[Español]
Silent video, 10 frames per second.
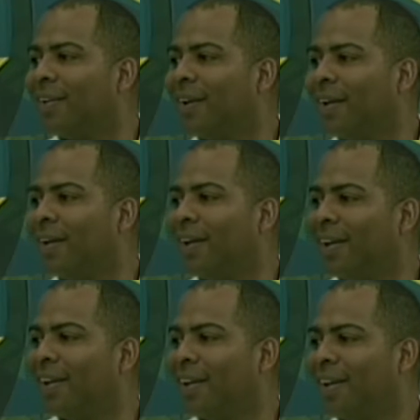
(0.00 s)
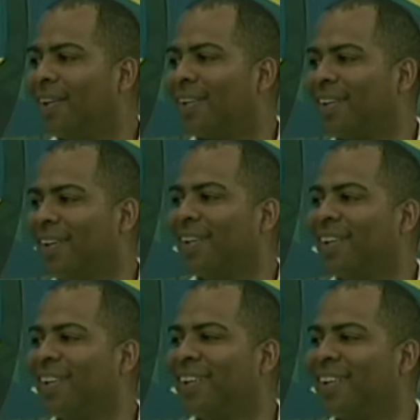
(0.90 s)
Exactamente.
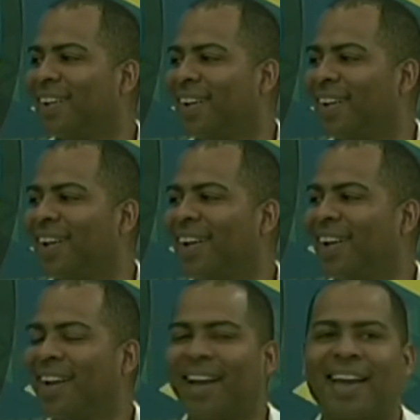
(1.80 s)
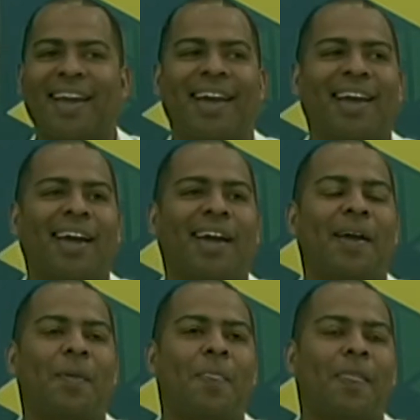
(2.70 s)
Oye, Fanny, ¿qué tan poderosa es esta ley en
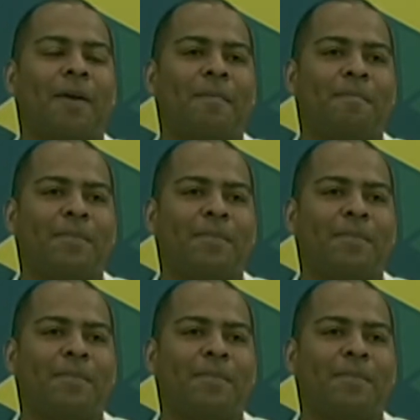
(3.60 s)
nuestra vida?